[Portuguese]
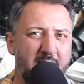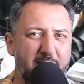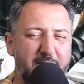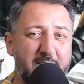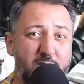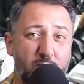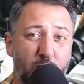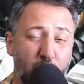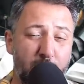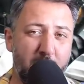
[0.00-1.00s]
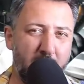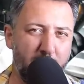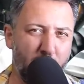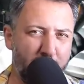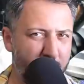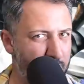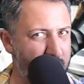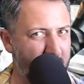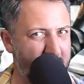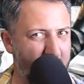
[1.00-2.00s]
veja se o YouTube não removeu a sua
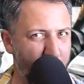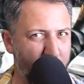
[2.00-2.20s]
inscrição,